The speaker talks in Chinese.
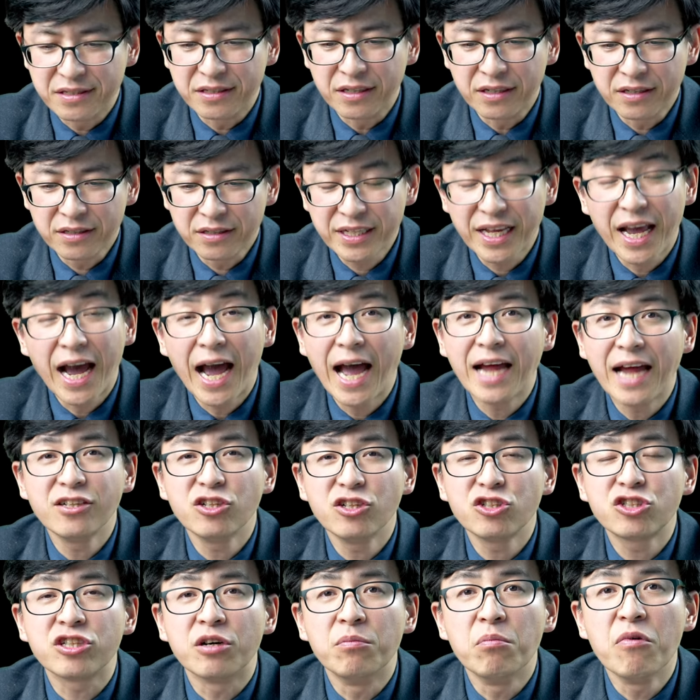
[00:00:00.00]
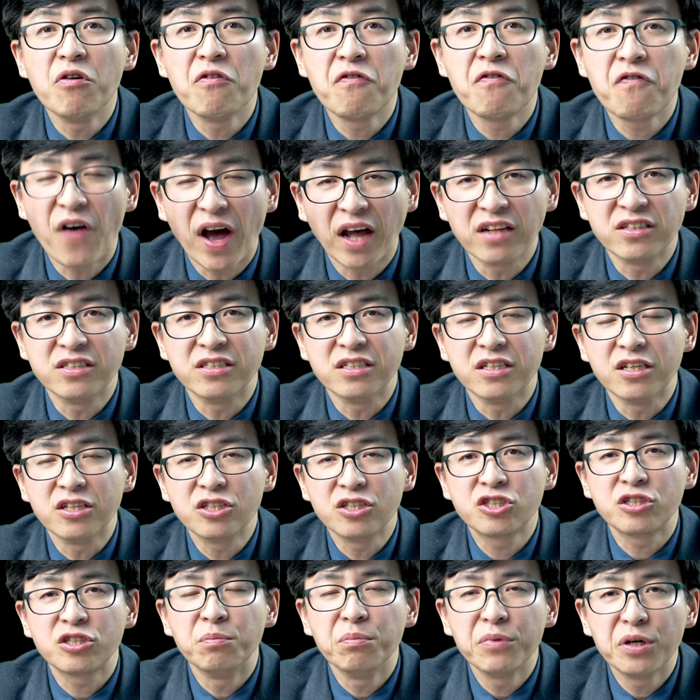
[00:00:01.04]
则。你按照什么法则，
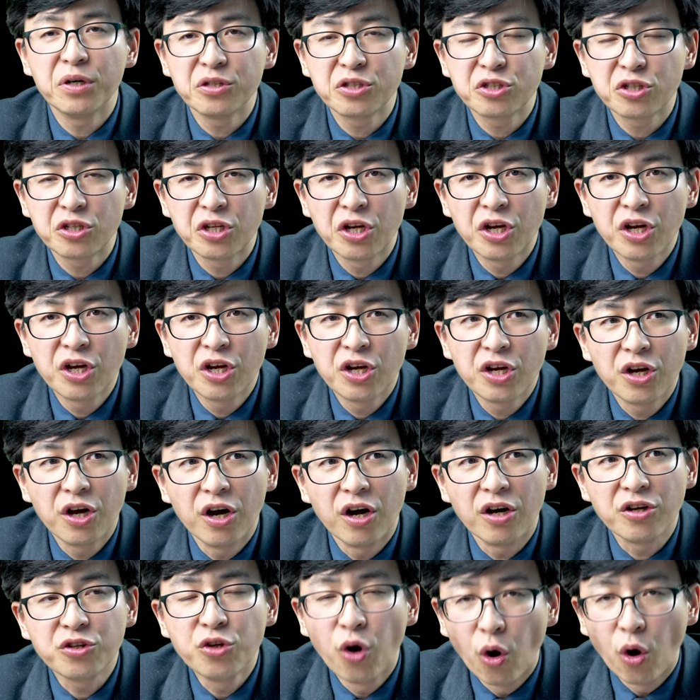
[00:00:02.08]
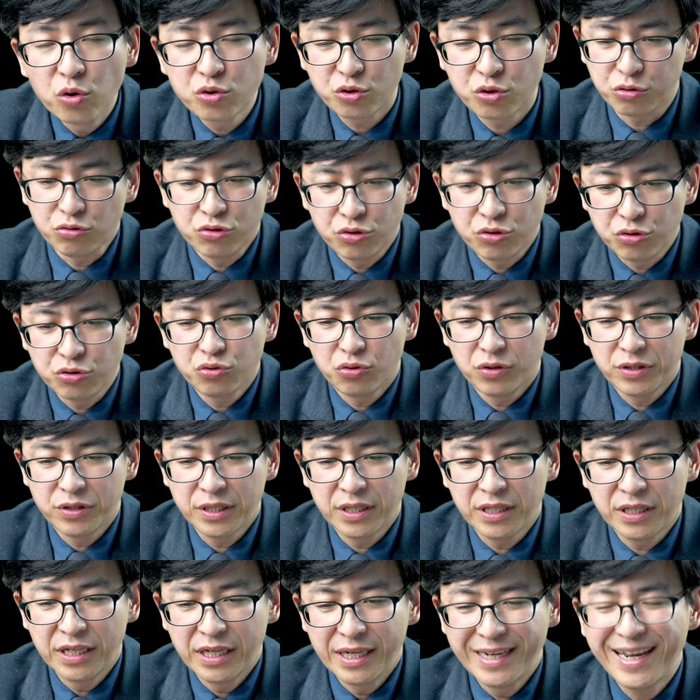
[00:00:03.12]
什么啊要求去做
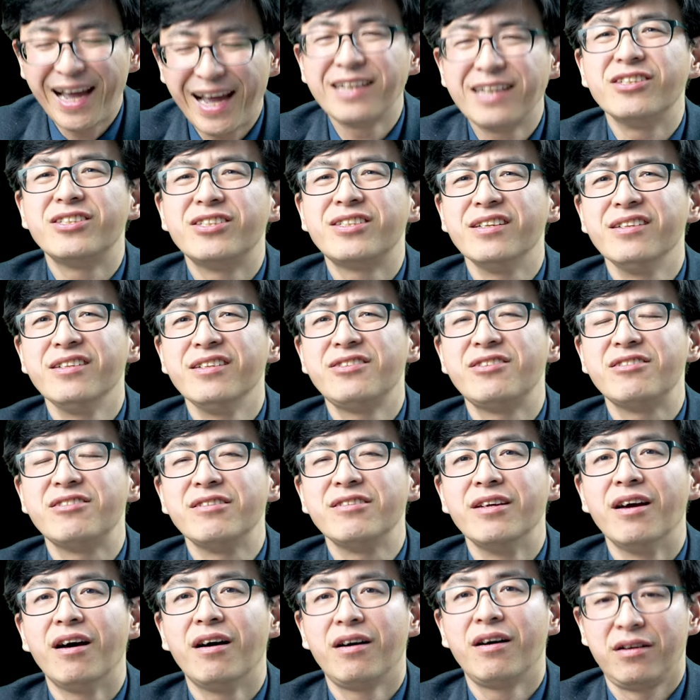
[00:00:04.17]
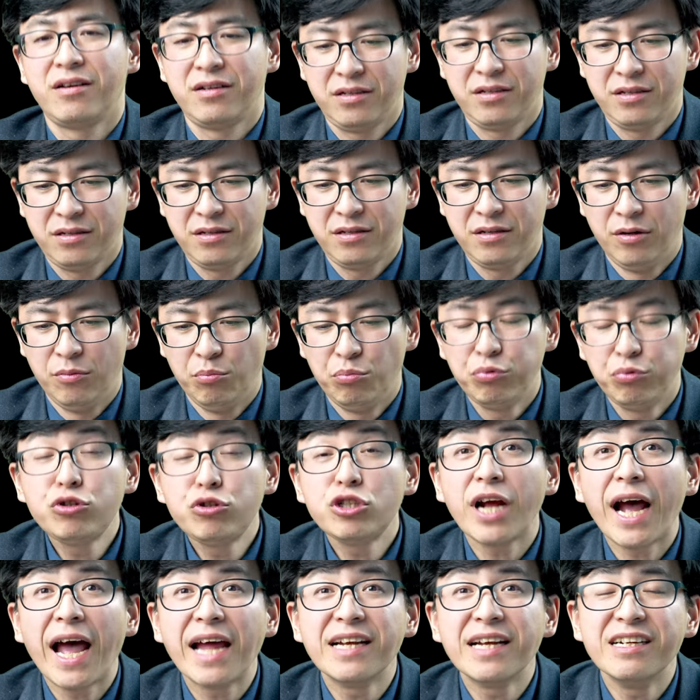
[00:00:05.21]
呢？按照神的旨意啊，不
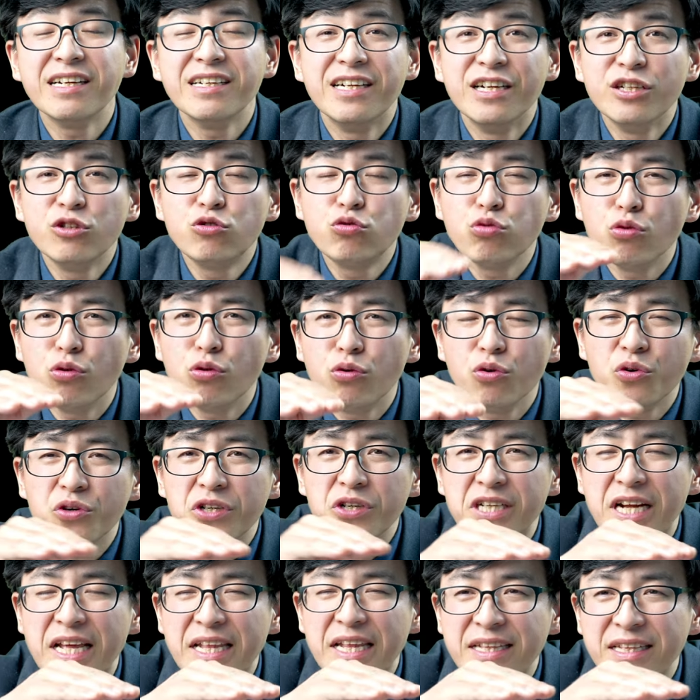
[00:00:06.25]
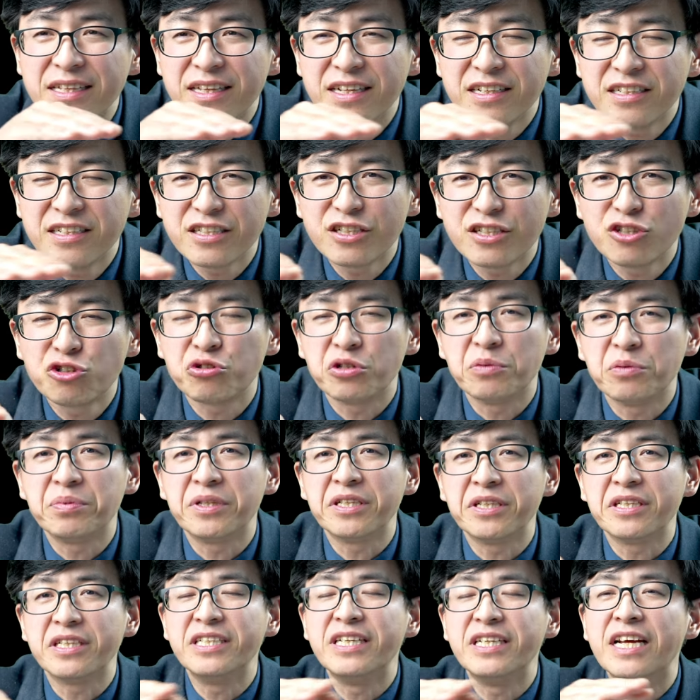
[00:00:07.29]
是按照人堕落人的这个水
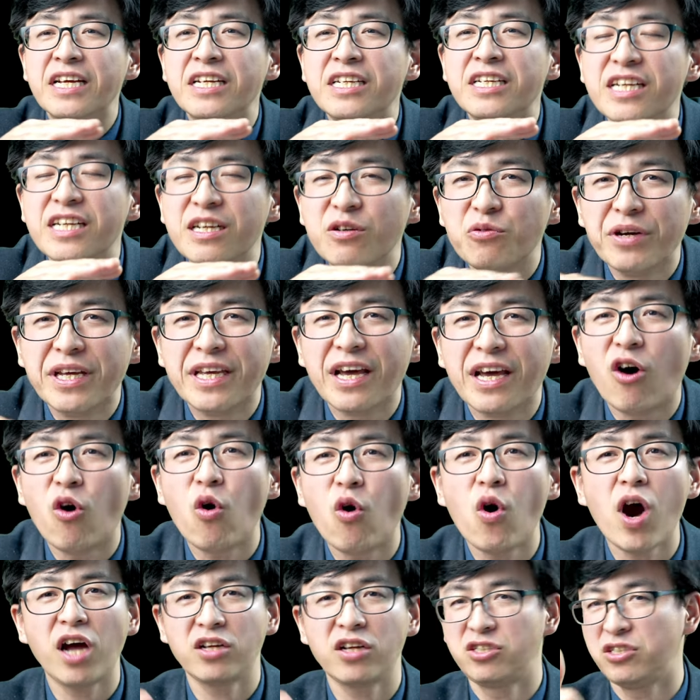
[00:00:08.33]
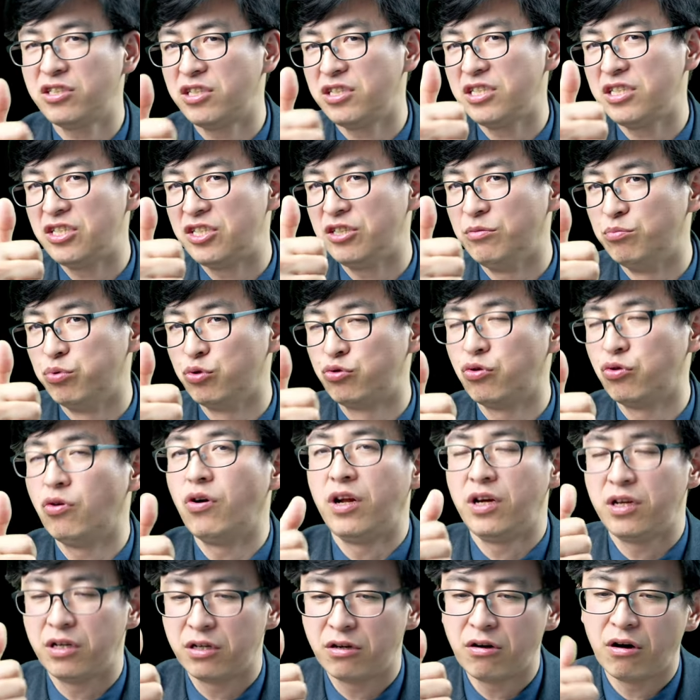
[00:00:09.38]
平。人认为哇，这个已经不错
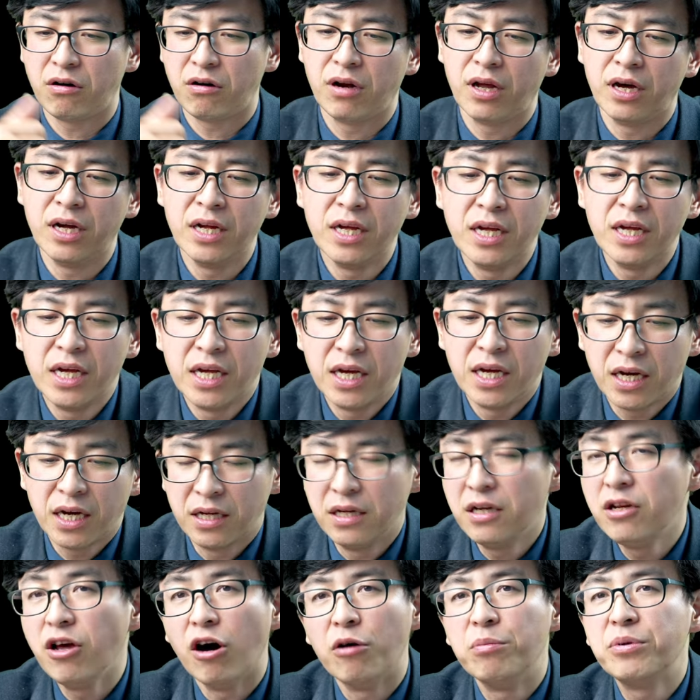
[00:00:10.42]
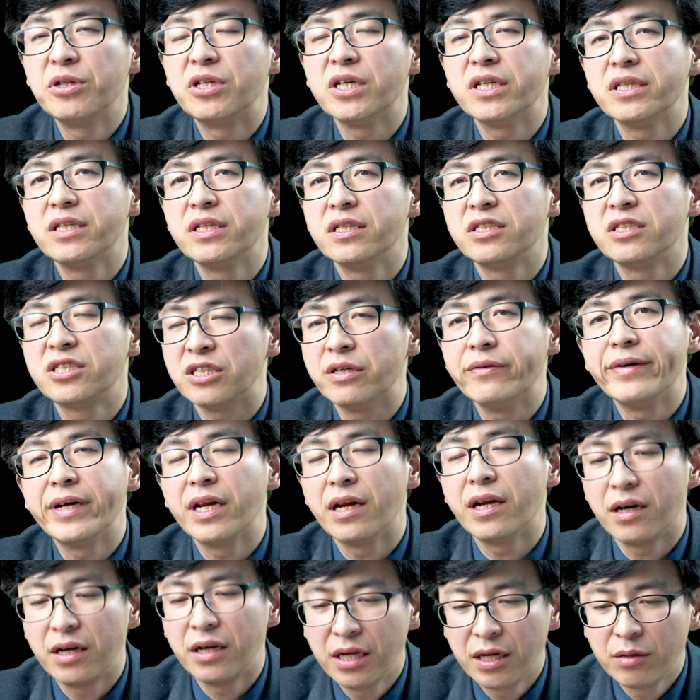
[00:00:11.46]
了，很高了，很了不得的行为
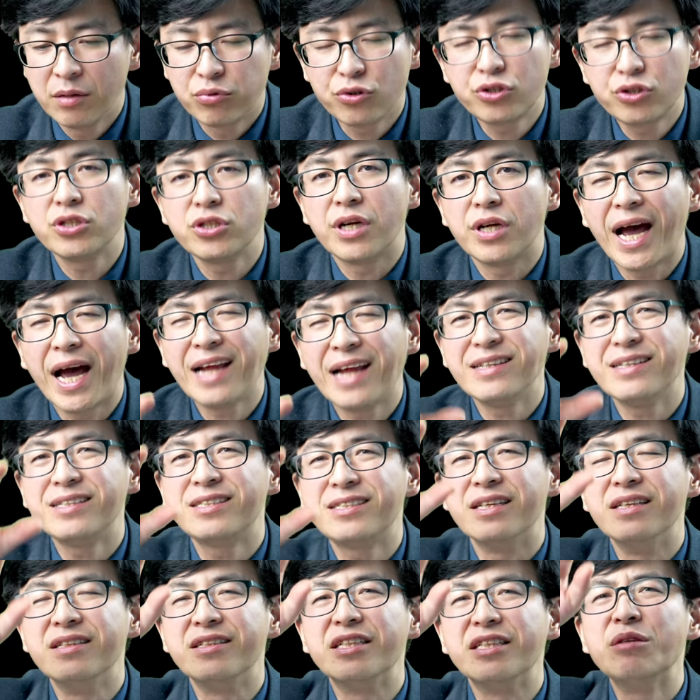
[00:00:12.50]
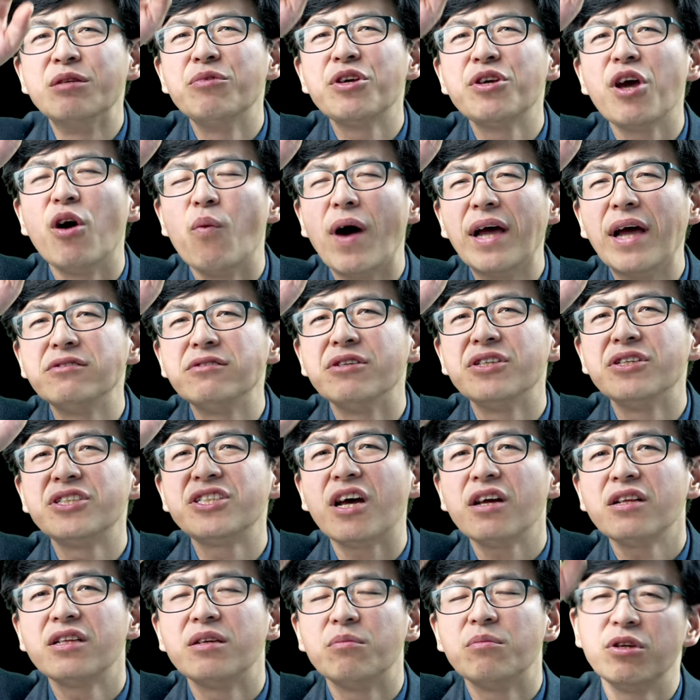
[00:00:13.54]
了。不是，按照神，你们要完全
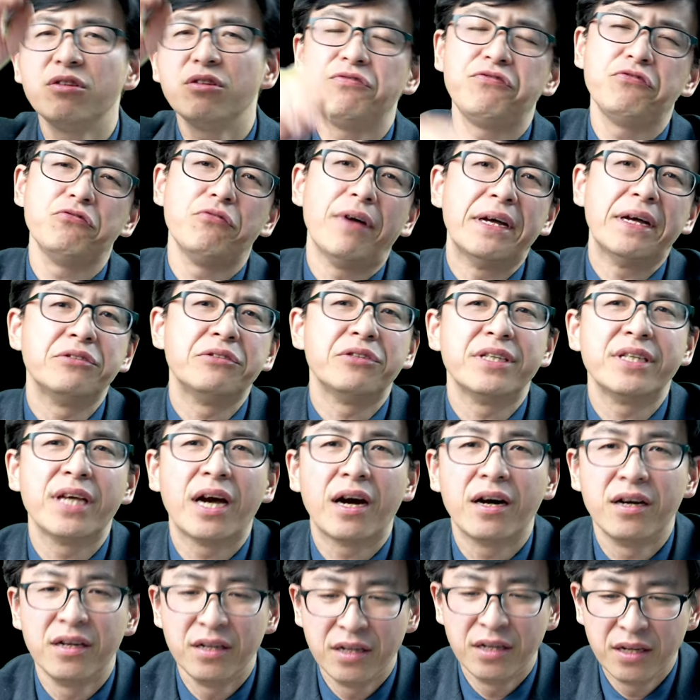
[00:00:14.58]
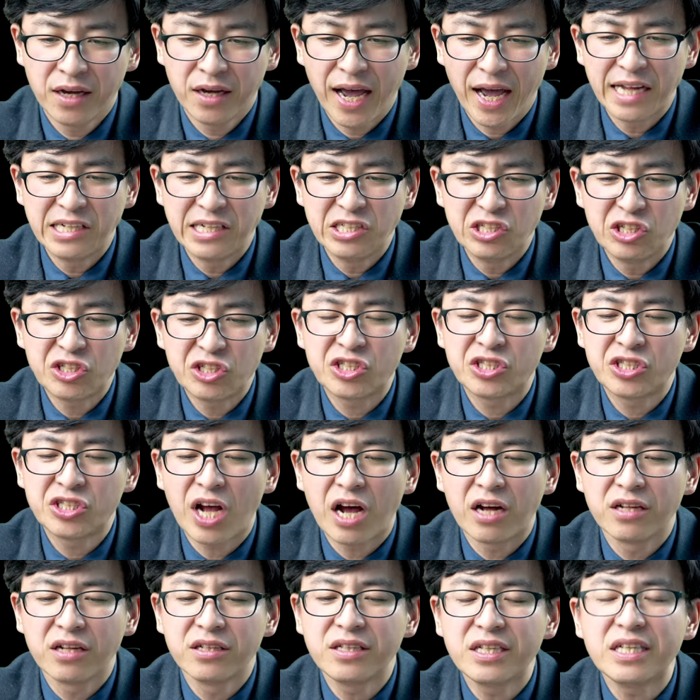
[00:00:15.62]
像你们的父完全一样。按着
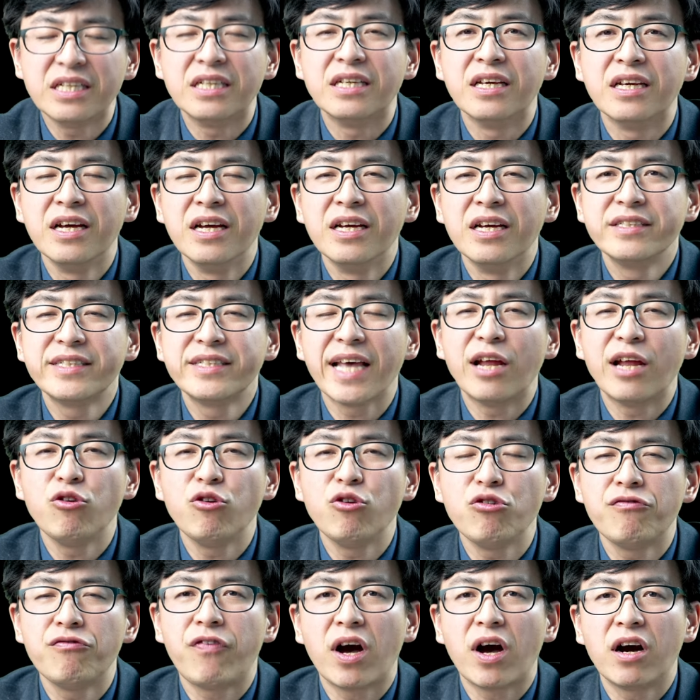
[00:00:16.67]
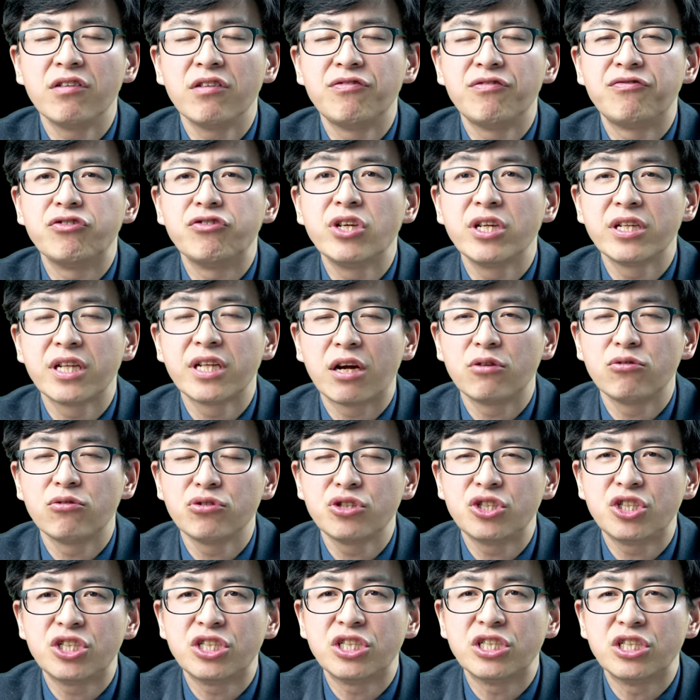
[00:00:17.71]
上帝在律法和福音当中
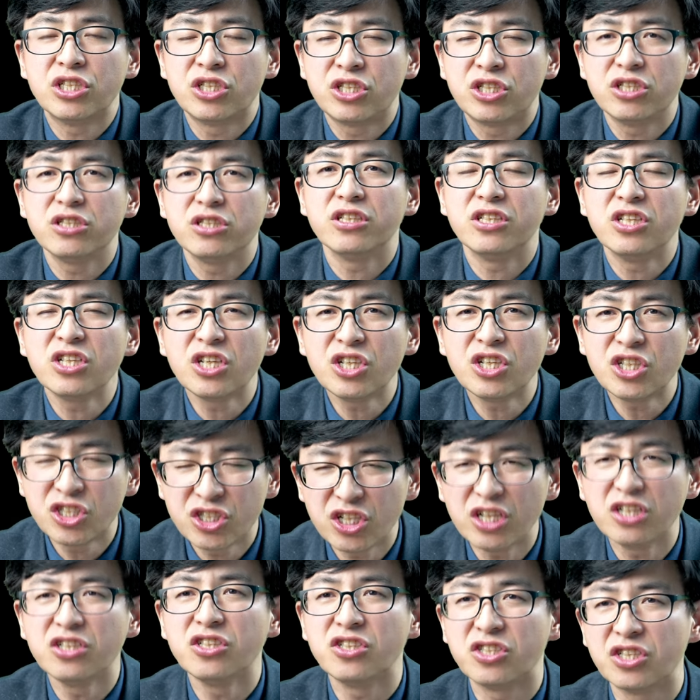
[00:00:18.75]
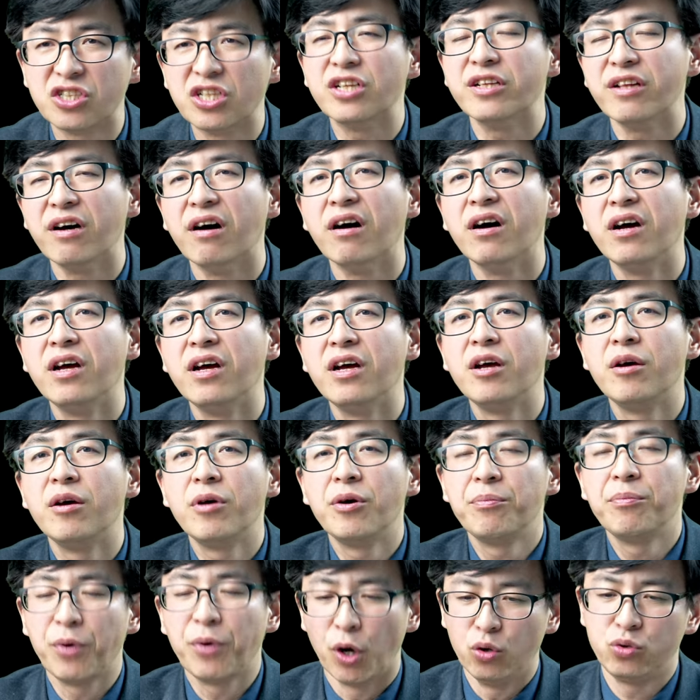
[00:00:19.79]
启示的那个圣洁的
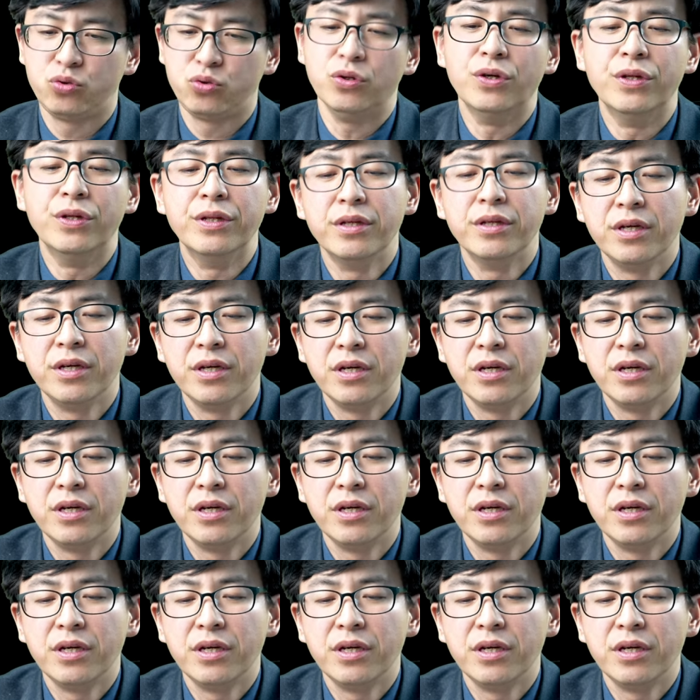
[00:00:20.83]
标准，